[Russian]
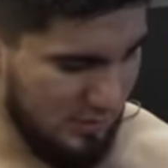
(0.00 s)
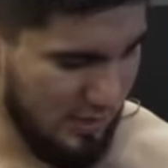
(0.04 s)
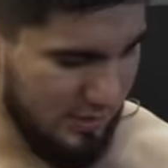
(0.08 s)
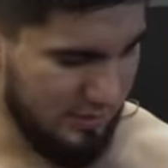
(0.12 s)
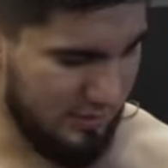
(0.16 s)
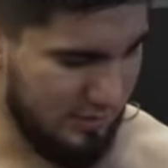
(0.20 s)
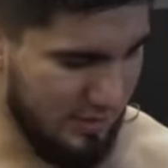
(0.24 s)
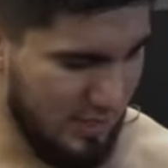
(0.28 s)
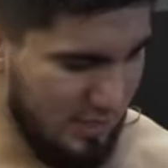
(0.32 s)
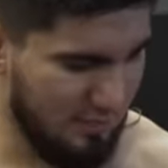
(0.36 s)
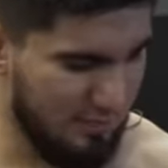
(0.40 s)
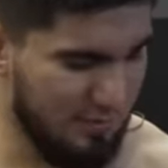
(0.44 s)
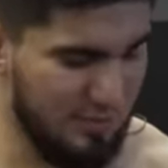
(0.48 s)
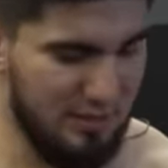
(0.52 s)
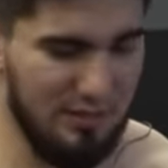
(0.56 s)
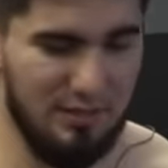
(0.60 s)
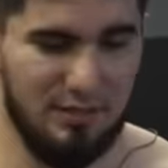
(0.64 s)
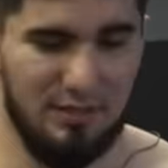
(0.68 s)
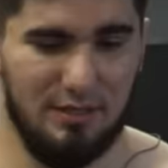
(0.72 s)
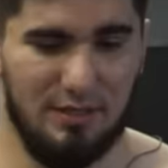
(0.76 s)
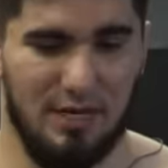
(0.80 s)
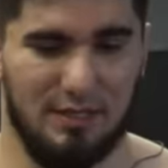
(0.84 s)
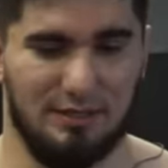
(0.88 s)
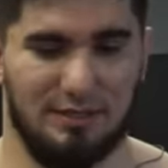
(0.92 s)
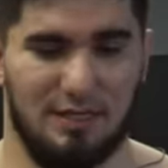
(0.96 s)
ослаб.
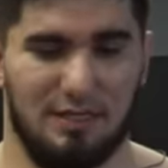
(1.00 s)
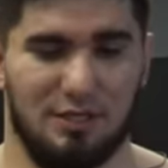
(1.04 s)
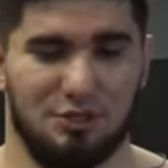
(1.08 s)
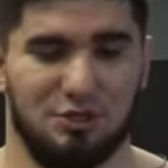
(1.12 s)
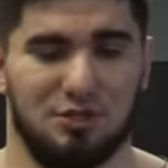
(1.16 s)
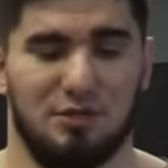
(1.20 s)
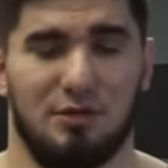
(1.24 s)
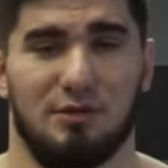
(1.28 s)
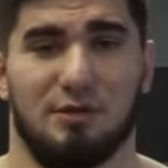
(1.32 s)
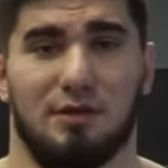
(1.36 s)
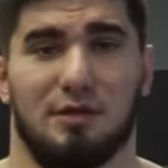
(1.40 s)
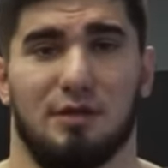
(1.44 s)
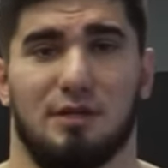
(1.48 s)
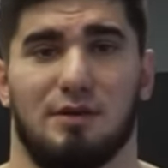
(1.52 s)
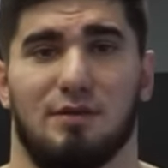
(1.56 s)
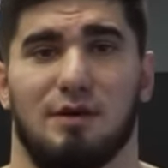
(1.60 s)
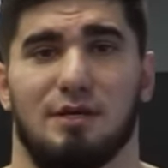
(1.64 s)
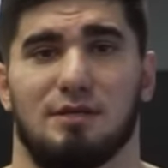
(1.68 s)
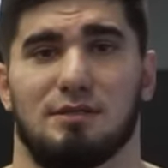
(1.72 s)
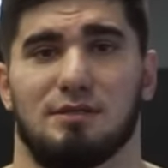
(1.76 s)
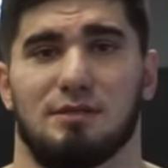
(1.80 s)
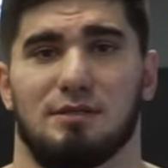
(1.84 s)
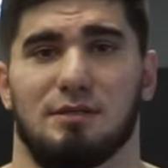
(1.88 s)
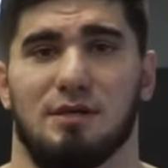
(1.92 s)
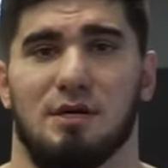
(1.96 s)
И когда начинаю
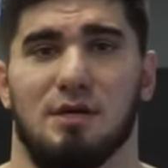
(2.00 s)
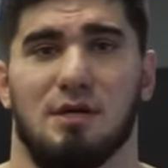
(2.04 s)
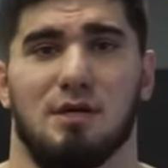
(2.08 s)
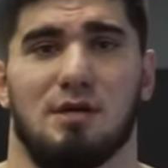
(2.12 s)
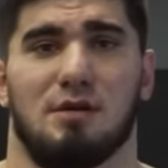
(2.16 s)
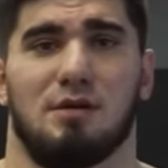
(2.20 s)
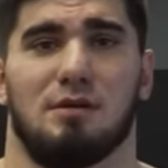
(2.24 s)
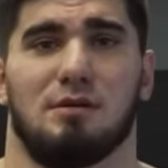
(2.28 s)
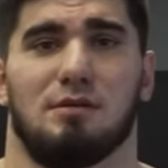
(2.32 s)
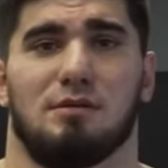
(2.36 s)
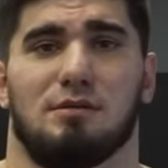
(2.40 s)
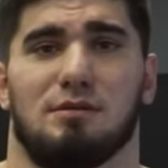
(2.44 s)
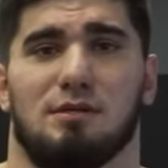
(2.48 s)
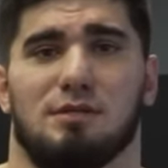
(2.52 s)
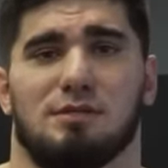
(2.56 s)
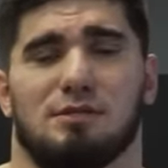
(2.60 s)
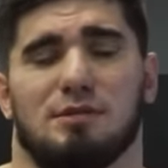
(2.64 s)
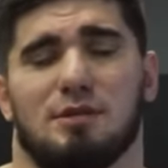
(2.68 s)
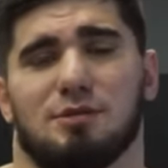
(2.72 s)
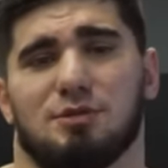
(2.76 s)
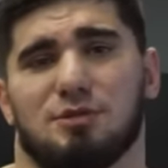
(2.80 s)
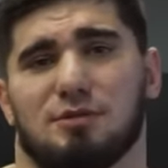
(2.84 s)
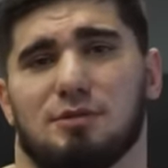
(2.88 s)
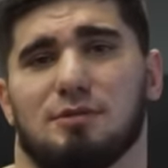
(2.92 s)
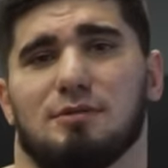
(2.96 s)
тренироваться, не
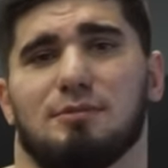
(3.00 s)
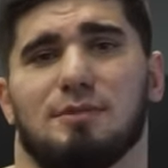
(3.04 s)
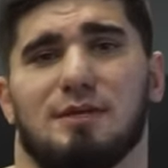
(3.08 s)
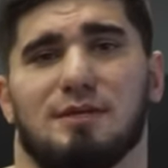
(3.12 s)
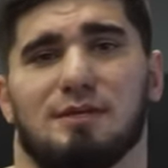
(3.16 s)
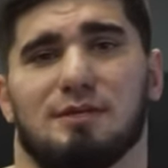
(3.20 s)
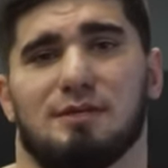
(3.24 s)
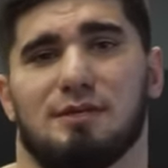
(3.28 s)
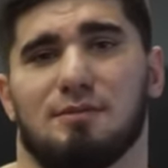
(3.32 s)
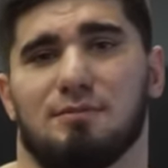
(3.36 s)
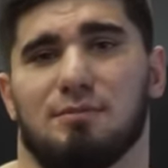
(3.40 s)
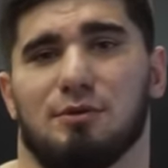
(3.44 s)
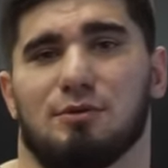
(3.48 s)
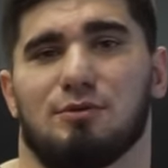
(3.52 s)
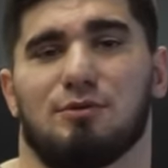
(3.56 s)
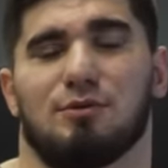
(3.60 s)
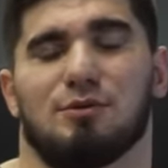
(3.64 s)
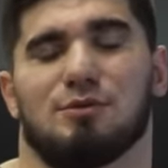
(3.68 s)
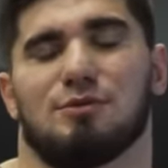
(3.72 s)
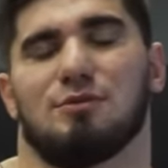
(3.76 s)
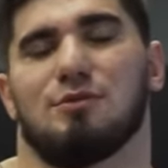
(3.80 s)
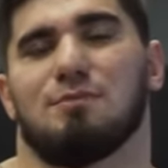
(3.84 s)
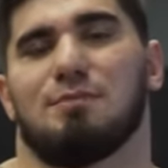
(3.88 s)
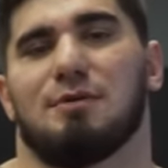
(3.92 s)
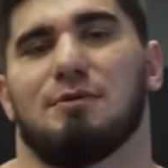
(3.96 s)
знаю, что-то у меня
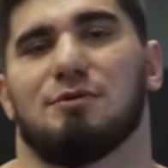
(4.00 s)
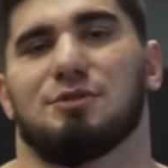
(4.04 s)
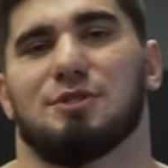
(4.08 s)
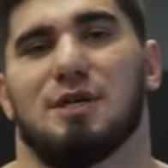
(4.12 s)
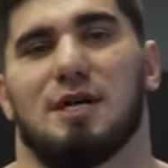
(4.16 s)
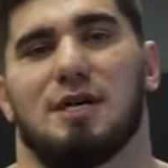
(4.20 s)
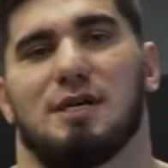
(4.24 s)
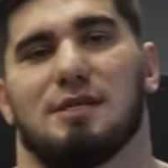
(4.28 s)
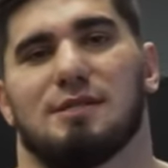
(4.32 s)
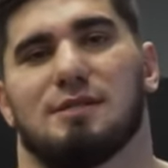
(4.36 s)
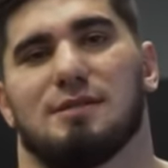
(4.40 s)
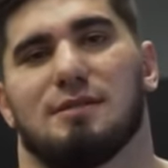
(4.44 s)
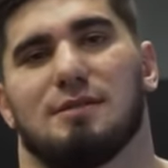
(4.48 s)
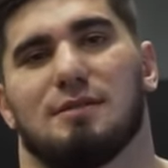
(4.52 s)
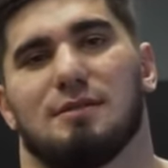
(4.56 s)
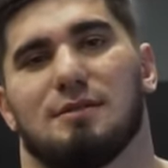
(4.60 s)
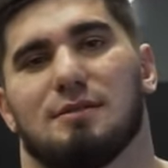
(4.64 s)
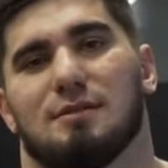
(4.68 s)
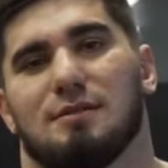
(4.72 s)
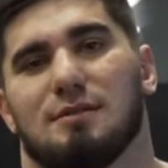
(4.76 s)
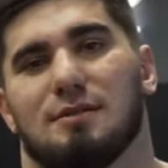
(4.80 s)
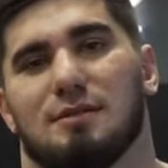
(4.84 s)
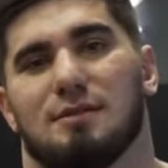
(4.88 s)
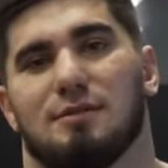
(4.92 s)
температура снова повышается.